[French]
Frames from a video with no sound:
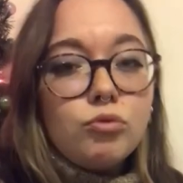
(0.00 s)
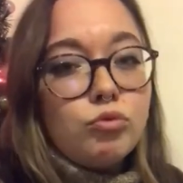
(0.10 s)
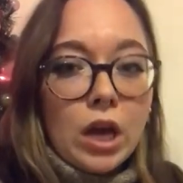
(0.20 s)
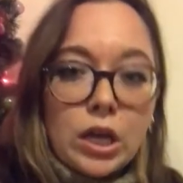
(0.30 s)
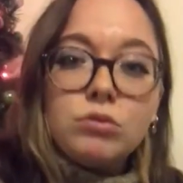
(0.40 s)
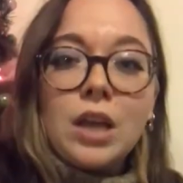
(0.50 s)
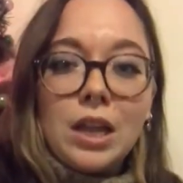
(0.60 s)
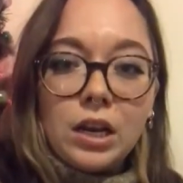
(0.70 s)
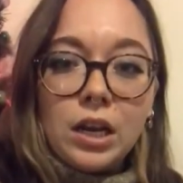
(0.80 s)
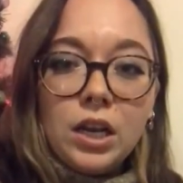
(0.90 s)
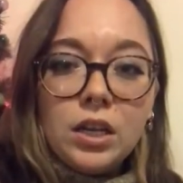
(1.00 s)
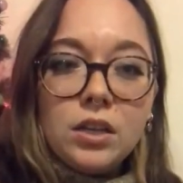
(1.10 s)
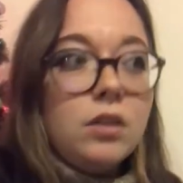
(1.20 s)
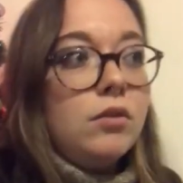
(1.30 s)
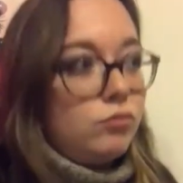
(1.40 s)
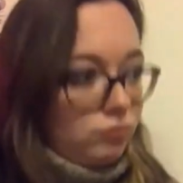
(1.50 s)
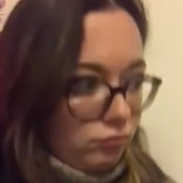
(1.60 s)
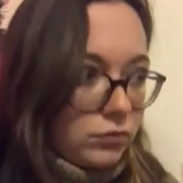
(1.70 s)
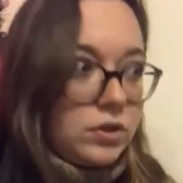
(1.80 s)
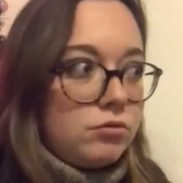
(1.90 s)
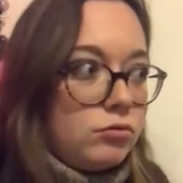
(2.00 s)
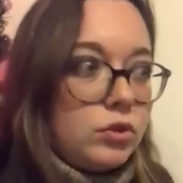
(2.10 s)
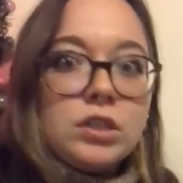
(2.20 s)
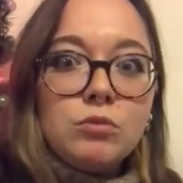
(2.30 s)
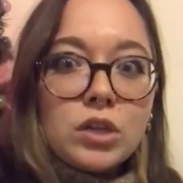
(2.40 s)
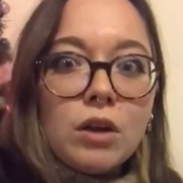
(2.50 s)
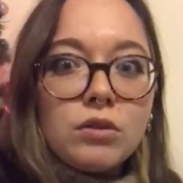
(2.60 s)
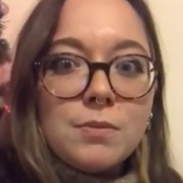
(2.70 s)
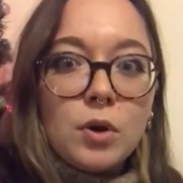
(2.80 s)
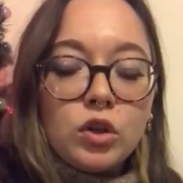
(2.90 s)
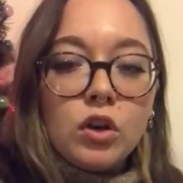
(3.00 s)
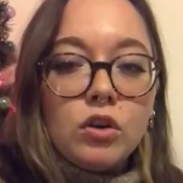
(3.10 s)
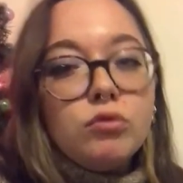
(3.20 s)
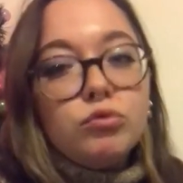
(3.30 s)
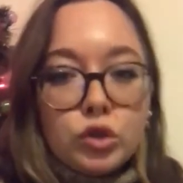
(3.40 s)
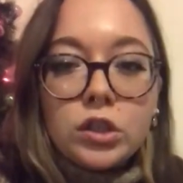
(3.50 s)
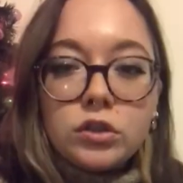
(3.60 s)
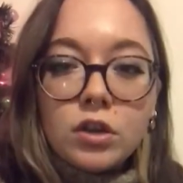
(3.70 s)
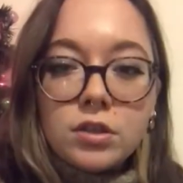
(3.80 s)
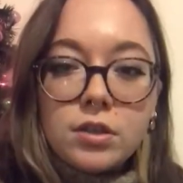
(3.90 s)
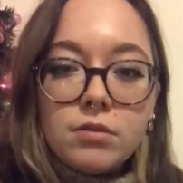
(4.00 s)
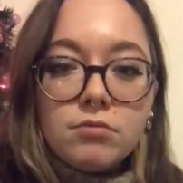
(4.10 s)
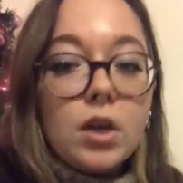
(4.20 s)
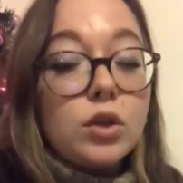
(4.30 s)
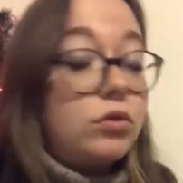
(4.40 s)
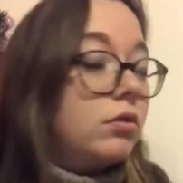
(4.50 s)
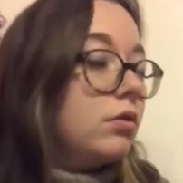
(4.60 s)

Radio Galilée. Tu moi, je suis à Tim Martin, Je sais ce que c'est. En tout cas.